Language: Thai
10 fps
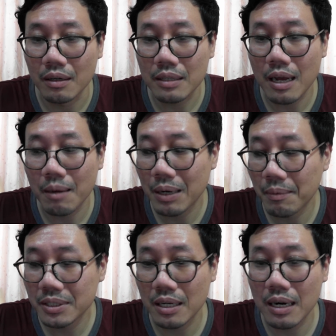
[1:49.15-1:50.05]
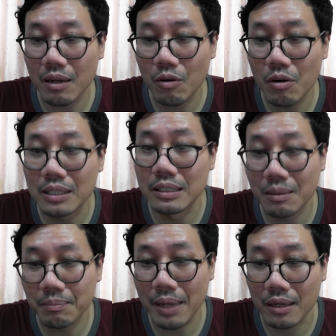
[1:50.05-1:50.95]
ทางพลังประชารัฐเขาก็คืน
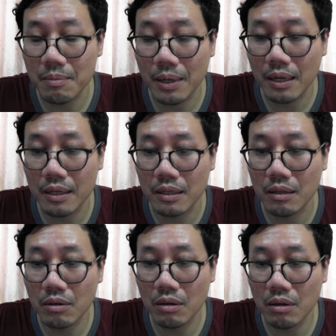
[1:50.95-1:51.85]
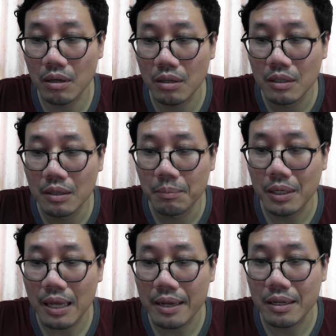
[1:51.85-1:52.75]
ตำแหน่งนี้มาให้ แล้วก็เพื่
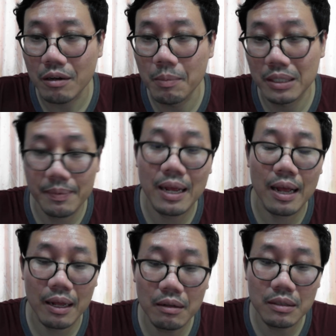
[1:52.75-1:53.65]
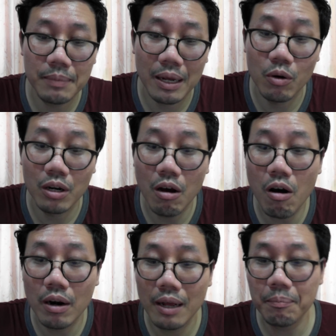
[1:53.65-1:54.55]
อไทยเนี่ยก็เหมือนจะไปหาตำแหน่งคนนอ
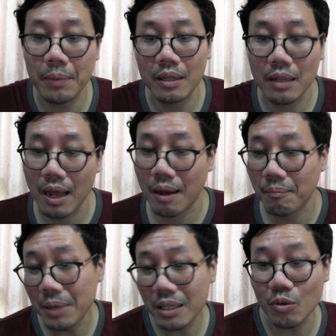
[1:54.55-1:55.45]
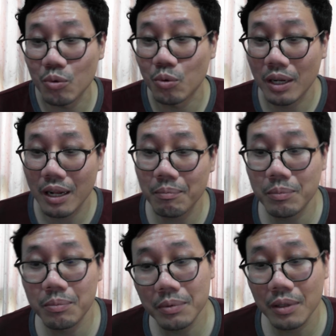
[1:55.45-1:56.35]
กนะครับไปถามบิ๊กตู่นะครับ
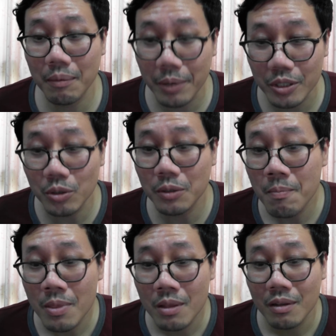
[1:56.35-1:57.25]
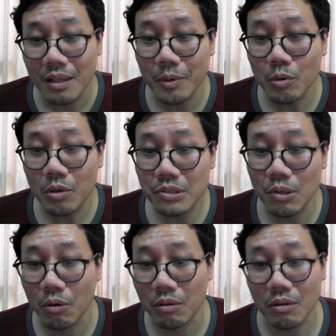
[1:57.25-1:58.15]
ท่านประยุทธ์ท่านประยุทธ์ก็
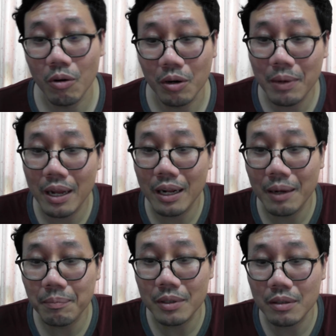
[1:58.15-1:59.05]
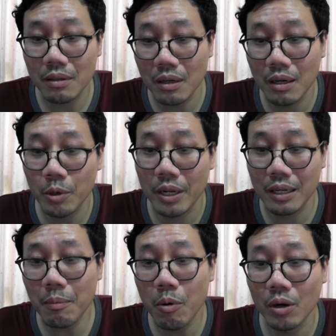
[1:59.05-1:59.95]
ส่งคนมานะครับพลเอก
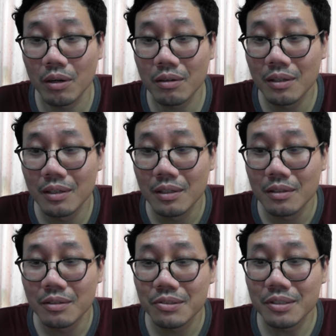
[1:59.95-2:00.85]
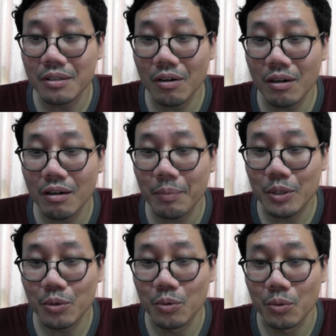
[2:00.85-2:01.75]
นัทพล ซึ่งก็ไป
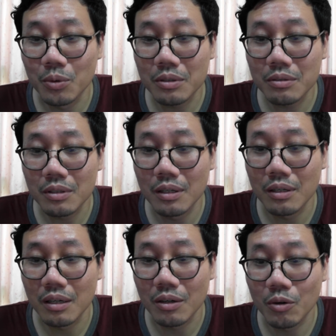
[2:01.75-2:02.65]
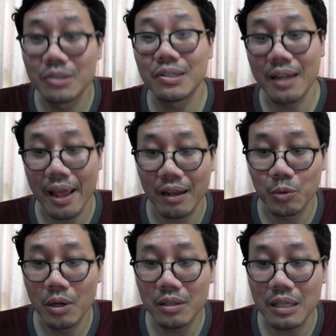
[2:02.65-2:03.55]
ถูกคนเสื้อแดง
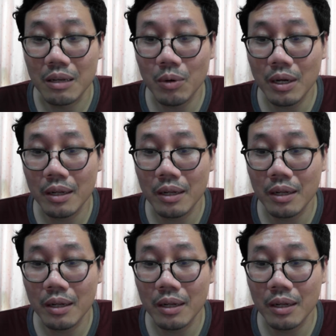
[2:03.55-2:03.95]
ท้วงติงว่า